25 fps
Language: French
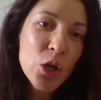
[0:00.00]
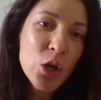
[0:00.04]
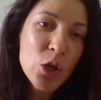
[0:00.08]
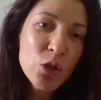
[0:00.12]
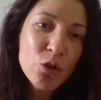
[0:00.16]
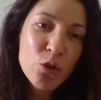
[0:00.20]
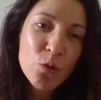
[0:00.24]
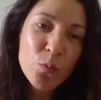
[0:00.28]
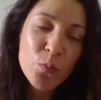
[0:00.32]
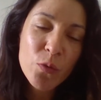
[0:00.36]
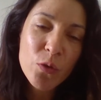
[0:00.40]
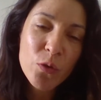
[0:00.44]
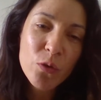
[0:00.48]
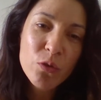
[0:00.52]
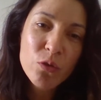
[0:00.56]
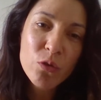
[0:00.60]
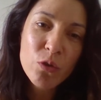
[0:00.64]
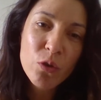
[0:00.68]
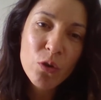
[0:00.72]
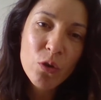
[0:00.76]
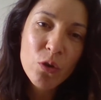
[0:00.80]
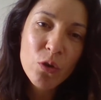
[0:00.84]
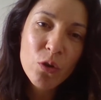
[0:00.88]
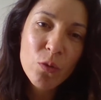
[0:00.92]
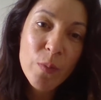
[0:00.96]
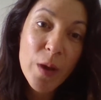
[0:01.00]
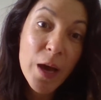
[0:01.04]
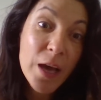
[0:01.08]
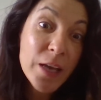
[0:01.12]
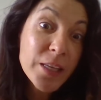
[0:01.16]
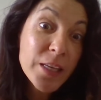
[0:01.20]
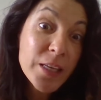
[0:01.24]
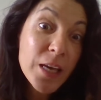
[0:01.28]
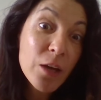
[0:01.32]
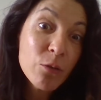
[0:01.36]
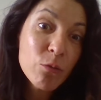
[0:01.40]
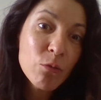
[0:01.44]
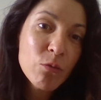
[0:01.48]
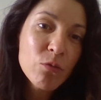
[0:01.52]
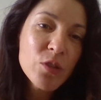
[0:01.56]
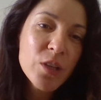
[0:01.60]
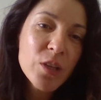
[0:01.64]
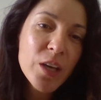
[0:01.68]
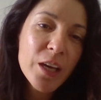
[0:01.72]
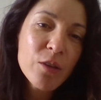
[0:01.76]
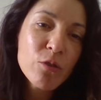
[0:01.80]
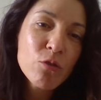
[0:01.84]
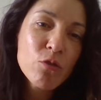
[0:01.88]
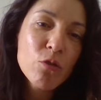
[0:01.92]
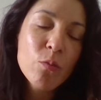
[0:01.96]
je pense euh, bah, à Carnon
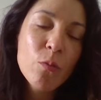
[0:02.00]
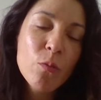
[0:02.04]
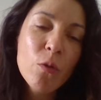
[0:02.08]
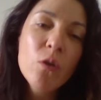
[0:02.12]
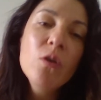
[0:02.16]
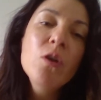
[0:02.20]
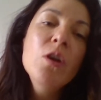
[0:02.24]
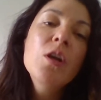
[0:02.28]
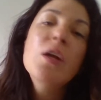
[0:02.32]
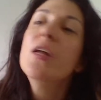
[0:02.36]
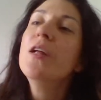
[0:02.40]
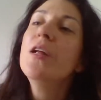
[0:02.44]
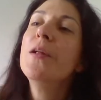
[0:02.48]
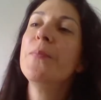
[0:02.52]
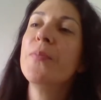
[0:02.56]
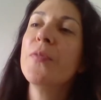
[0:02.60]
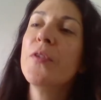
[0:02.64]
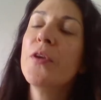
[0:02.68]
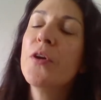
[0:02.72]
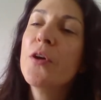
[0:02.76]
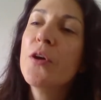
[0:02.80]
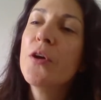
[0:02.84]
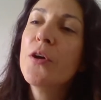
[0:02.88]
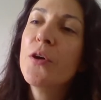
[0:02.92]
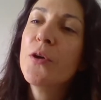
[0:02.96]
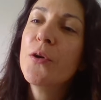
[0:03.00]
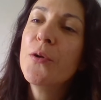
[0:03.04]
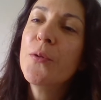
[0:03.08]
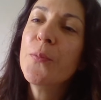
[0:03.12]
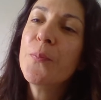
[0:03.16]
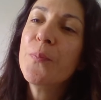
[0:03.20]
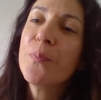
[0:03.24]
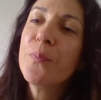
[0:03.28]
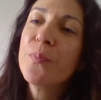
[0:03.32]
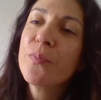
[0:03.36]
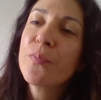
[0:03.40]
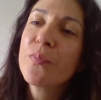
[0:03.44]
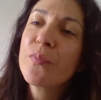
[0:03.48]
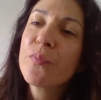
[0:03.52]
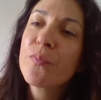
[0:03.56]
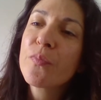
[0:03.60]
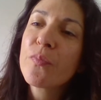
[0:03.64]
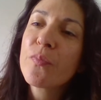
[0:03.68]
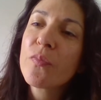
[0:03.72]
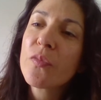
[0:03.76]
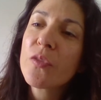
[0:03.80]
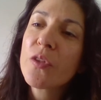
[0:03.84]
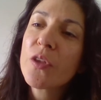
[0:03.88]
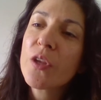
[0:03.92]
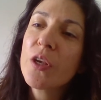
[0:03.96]
directement.
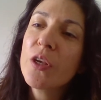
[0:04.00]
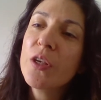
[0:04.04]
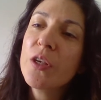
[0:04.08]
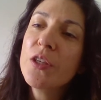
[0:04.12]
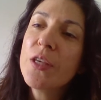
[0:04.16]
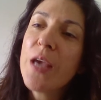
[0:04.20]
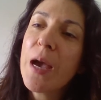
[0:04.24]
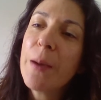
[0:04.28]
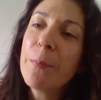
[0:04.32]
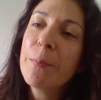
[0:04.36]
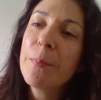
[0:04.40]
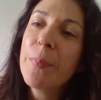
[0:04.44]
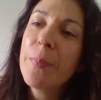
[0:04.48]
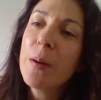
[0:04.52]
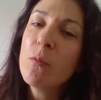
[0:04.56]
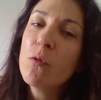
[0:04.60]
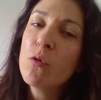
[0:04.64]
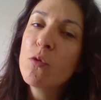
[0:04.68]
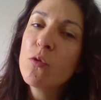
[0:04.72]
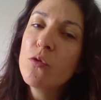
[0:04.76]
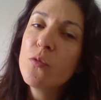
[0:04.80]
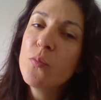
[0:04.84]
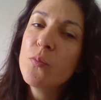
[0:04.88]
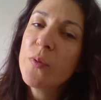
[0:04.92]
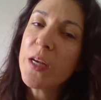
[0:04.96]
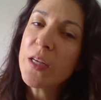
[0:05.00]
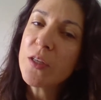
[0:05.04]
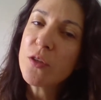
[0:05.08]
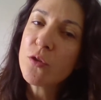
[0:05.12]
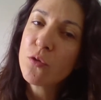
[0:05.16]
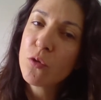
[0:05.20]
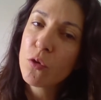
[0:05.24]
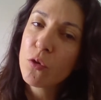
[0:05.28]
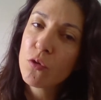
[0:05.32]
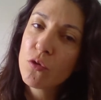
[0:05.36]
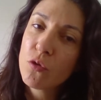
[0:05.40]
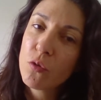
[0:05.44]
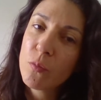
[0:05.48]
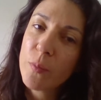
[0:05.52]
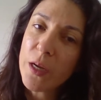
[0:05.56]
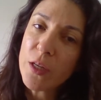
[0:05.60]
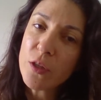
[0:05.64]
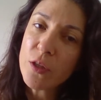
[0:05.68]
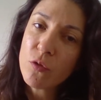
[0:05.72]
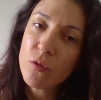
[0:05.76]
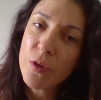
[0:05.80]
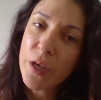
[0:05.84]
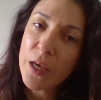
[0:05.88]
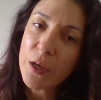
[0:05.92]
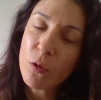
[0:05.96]
Euh, il n'y a pas beaucoup de places sur son
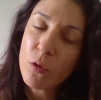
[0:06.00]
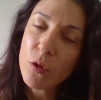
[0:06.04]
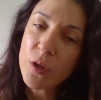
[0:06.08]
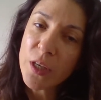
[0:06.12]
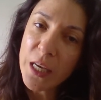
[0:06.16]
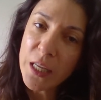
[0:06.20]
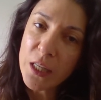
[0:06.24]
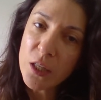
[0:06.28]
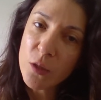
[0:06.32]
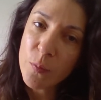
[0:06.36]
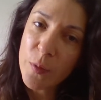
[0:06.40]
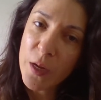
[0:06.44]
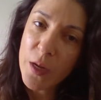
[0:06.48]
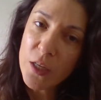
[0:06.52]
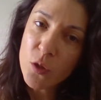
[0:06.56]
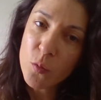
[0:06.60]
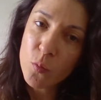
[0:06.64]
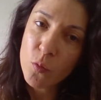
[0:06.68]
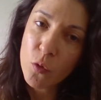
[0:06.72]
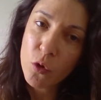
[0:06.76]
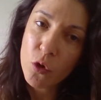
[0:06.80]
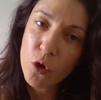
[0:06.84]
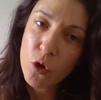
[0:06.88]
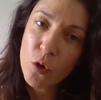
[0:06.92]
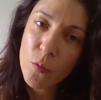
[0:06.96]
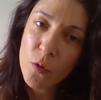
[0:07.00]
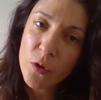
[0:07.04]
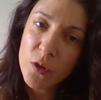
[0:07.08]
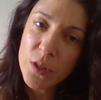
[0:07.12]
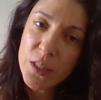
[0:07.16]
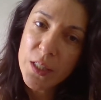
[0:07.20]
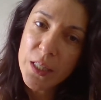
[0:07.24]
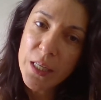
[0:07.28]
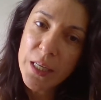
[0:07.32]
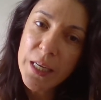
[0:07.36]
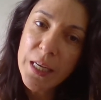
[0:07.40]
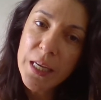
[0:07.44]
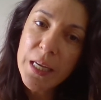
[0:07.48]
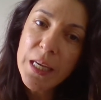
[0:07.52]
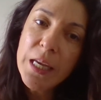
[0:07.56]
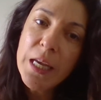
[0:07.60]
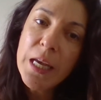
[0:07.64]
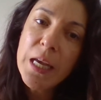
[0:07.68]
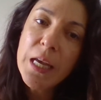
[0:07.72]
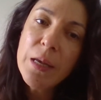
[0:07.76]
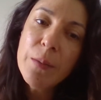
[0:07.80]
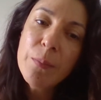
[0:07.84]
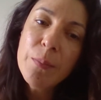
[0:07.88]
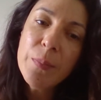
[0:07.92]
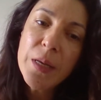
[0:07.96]
bateau. Il n'y a que 4 places pour commencer.
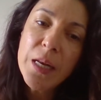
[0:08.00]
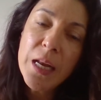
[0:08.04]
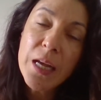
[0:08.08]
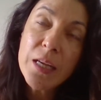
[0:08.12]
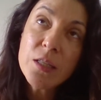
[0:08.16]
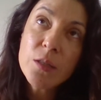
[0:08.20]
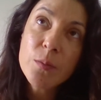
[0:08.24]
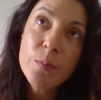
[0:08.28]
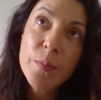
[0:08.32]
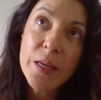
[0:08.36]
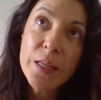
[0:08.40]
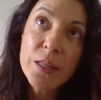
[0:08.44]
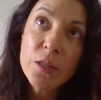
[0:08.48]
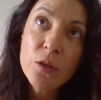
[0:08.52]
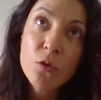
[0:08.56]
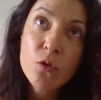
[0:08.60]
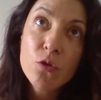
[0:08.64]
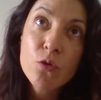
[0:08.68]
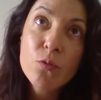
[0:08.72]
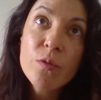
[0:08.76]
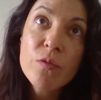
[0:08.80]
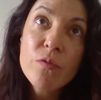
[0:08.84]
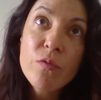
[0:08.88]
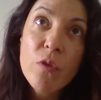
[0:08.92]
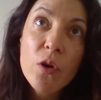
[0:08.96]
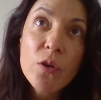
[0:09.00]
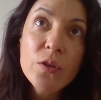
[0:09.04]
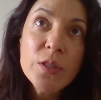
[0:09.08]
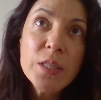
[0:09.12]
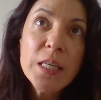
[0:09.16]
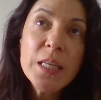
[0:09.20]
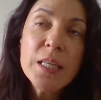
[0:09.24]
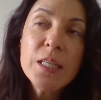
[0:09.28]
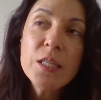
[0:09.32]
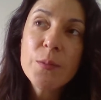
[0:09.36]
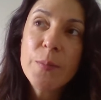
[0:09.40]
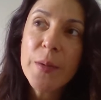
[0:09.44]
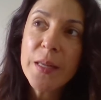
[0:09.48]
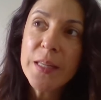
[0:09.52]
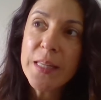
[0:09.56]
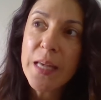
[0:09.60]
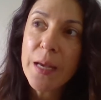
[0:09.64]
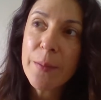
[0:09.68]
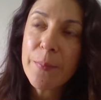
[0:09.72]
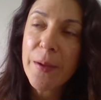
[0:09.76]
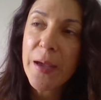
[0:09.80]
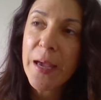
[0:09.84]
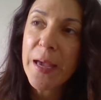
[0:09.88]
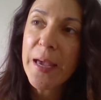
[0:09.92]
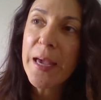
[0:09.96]
Mais la semaine suivante et les semaines
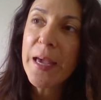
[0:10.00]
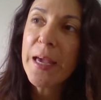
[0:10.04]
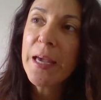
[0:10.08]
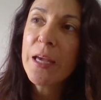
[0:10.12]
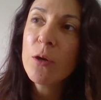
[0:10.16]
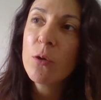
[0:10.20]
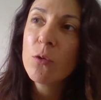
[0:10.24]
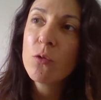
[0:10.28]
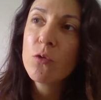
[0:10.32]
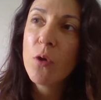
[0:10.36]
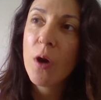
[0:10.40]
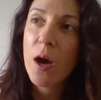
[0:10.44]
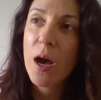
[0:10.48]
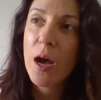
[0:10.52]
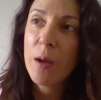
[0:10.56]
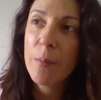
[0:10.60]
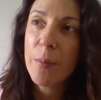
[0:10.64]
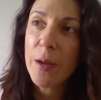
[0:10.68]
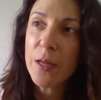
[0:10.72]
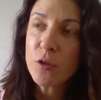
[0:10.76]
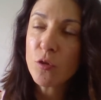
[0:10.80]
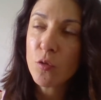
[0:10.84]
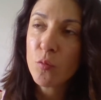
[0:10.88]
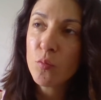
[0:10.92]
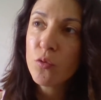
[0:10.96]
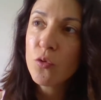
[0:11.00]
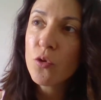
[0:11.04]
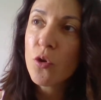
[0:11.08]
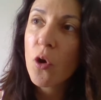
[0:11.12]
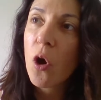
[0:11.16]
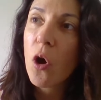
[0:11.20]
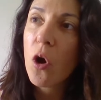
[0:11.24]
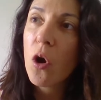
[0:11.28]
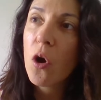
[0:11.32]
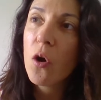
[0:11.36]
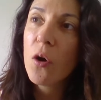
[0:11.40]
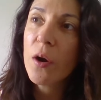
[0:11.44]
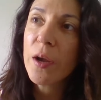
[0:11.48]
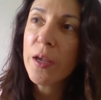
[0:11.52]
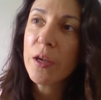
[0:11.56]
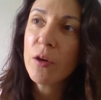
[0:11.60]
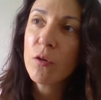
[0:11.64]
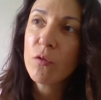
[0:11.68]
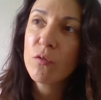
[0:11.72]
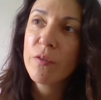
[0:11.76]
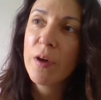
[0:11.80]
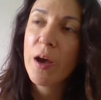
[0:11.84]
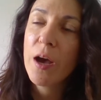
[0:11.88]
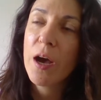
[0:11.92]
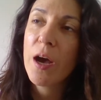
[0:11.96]
d'après, on aura un bateau plus grand et
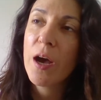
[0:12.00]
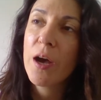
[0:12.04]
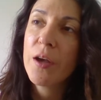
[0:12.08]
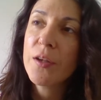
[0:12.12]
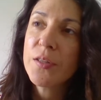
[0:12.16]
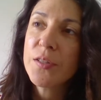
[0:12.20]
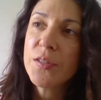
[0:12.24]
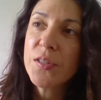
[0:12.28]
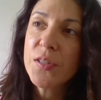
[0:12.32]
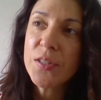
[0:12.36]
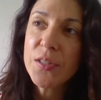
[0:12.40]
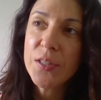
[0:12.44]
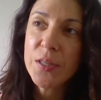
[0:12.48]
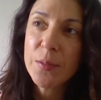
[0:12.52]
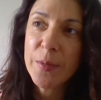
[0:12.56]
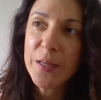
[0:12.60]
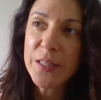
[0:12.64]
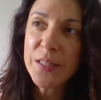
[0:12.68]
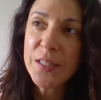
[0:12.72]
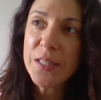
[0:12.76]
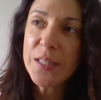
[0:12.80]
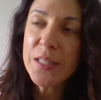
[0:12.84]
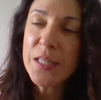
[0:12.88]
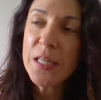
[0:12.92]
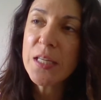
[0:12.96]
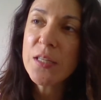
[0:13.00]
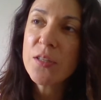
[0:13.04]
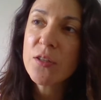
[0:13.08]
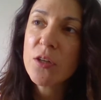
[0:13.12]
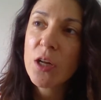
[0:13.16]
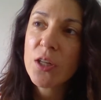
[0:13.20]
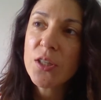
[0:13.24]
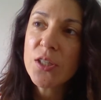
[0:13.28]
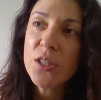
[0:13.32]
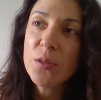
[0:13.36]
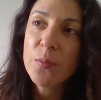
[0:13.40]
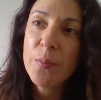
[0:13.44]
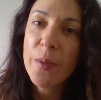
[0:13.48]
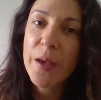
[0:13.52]
on va systématiser les sorties